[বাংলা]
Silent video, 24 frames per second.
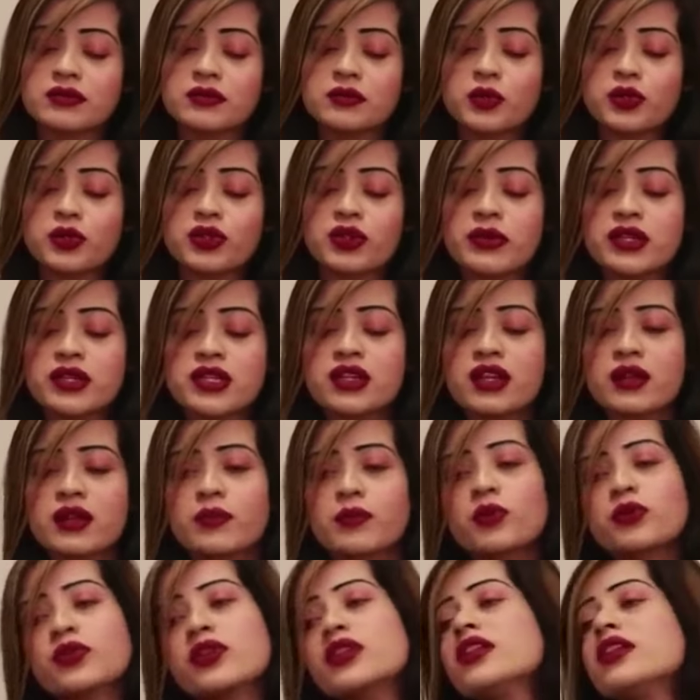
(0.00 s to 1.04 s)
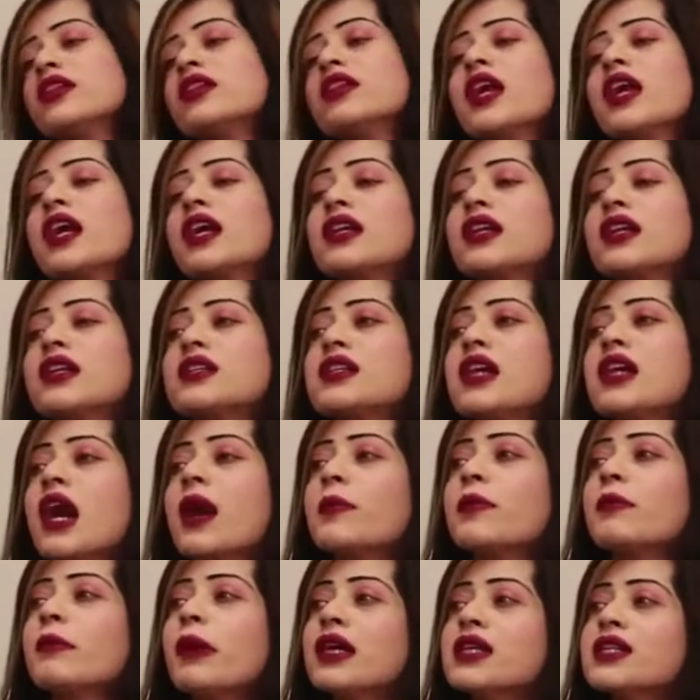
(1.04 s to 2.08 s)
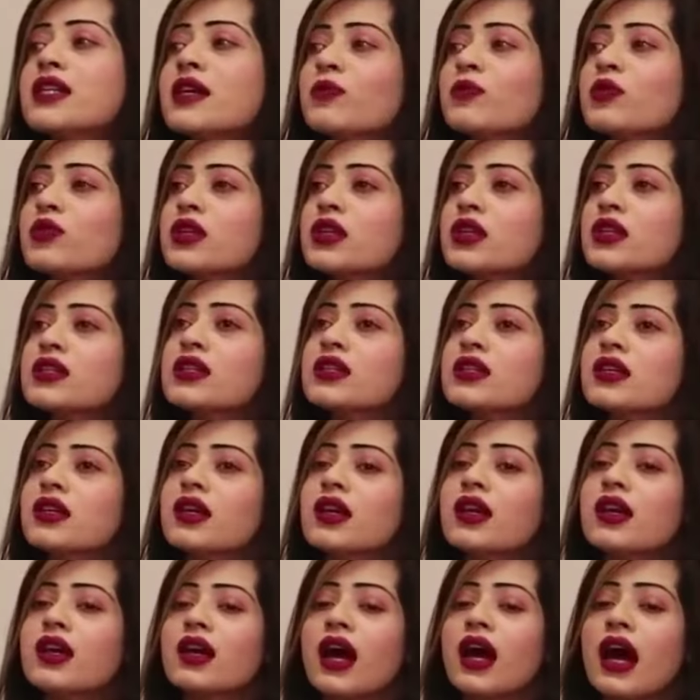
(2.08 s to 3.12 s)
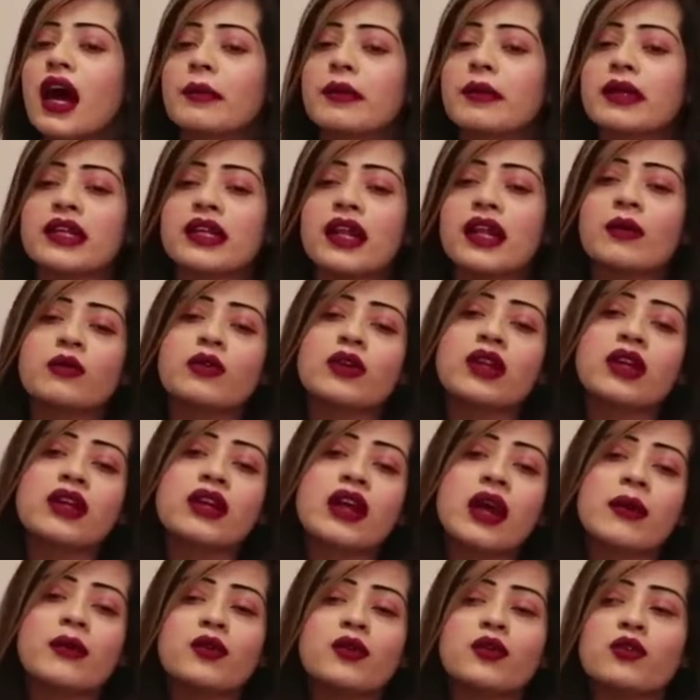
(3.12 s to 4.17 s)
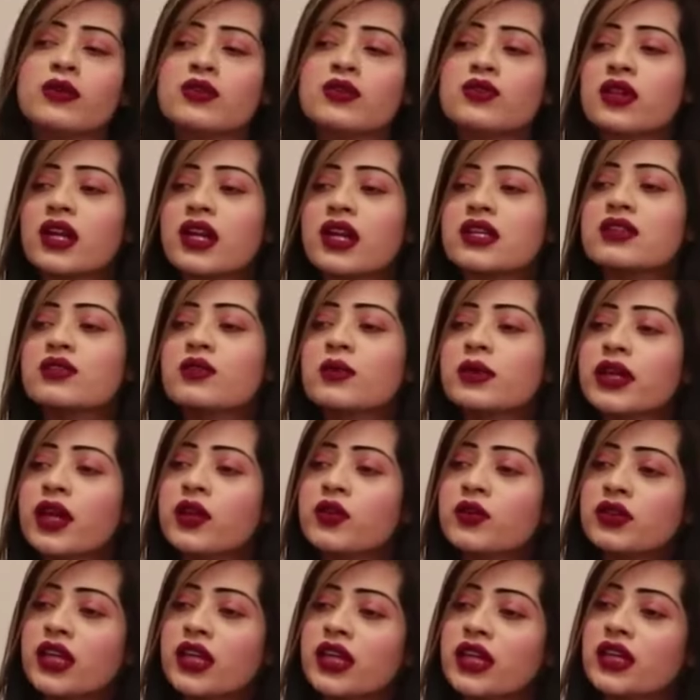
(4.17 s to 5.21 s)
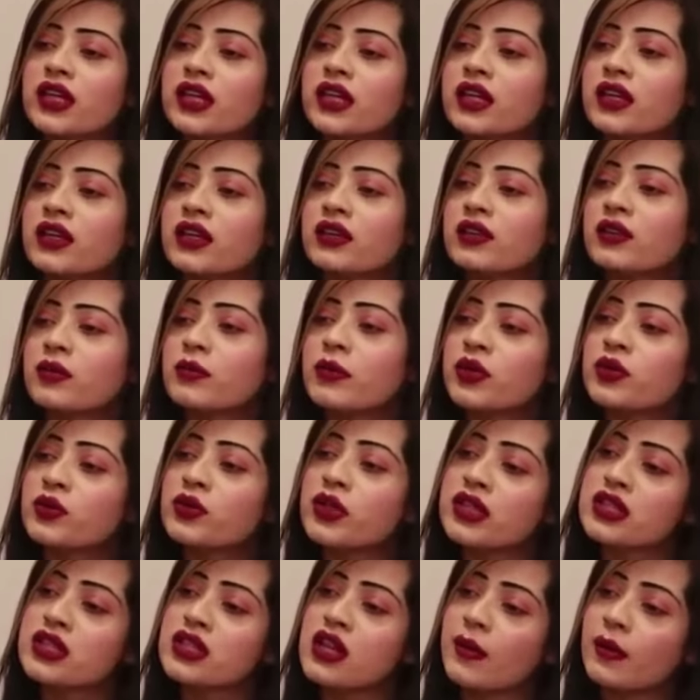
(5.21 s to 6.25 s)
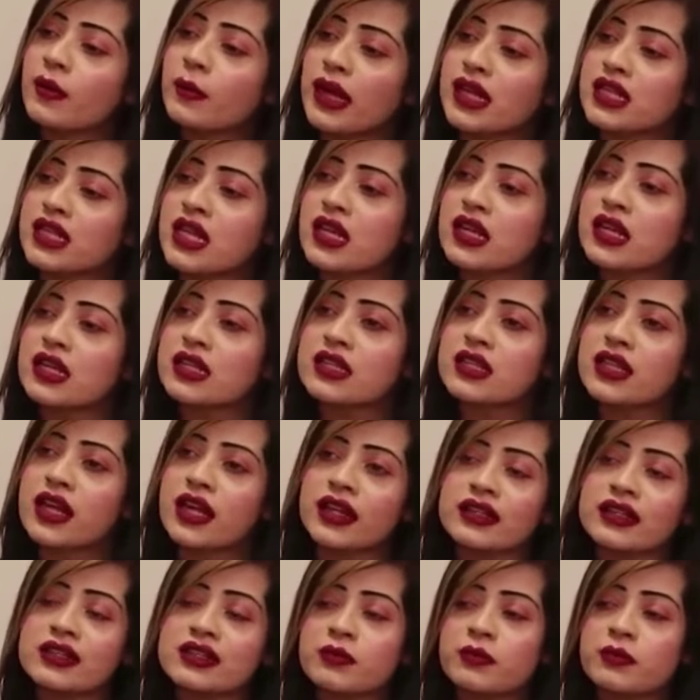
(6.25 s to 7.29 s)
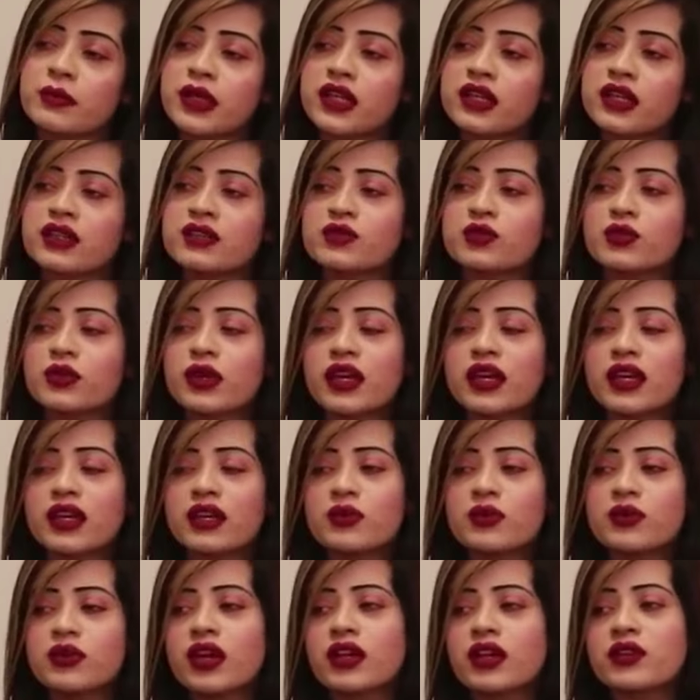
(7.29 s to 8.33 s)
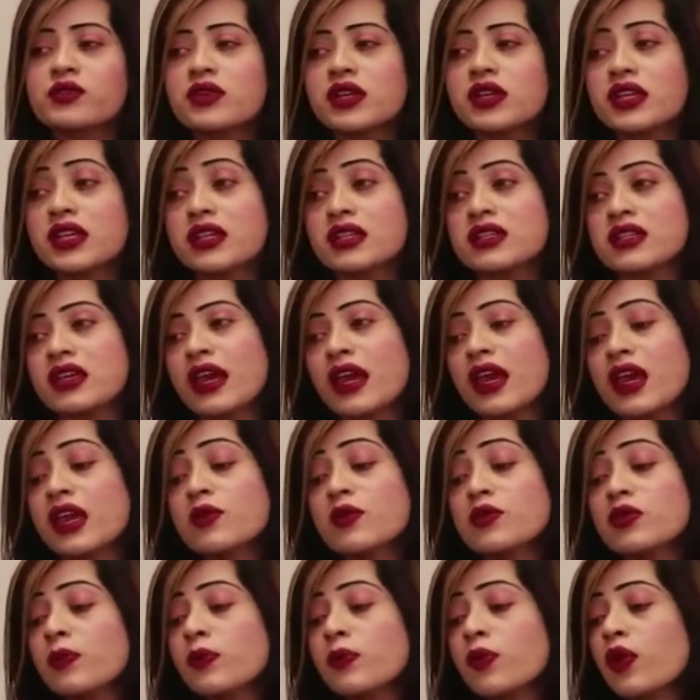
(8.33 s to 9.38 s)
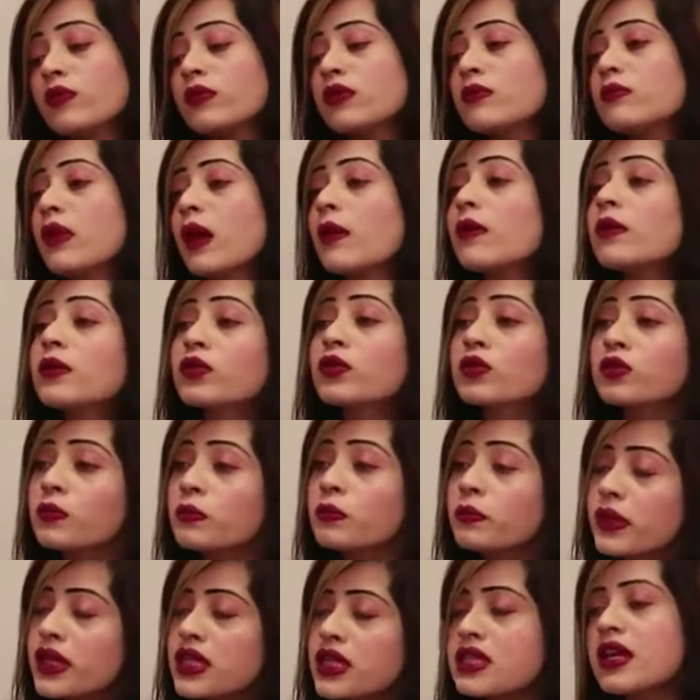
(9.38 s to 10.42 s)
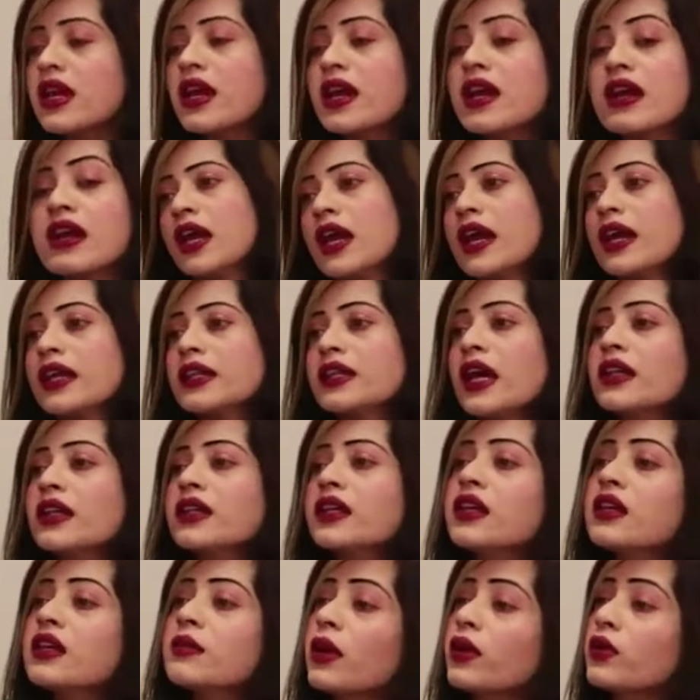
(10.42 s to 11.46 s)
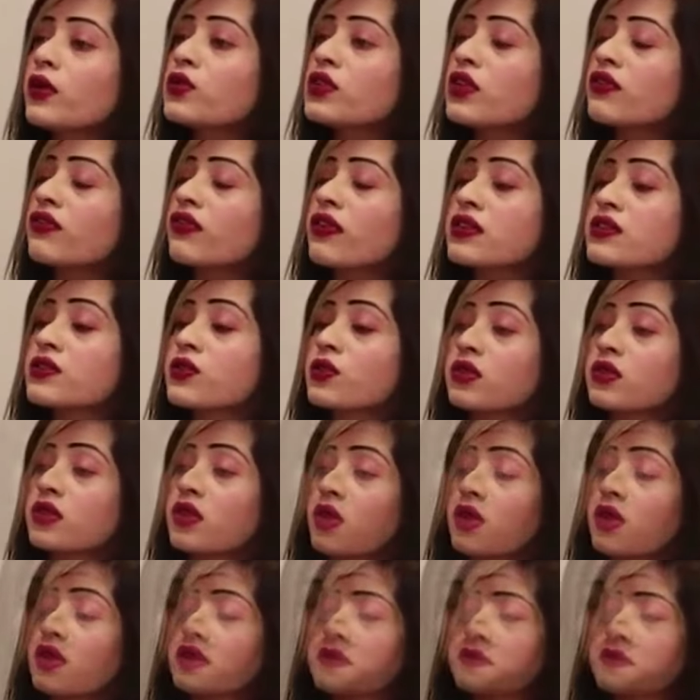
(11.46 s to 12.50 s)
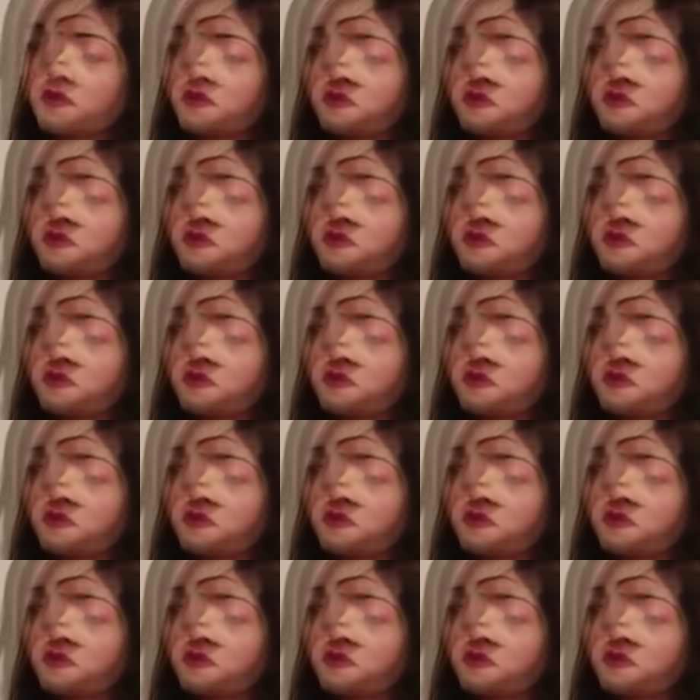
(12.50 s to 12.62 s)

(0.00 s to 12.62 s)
প্রতিবেশীরা প্রতিদিন দেখা যাচ্ছে আমি বাসায় বসে আছি আমাকে না বলেই আমার রুমে চলে আসছে তোমাকে একটু দেখি তুমি একটু নিচে না আমার বাসার নিচে দেখা যাচ্ছে ভিড় সো এইগুলো একটু ইরিটে এইগুলো প্রবলেম বাবা মা খুব বেশি তাদেরকে মানুষকে ফেস করতে হয়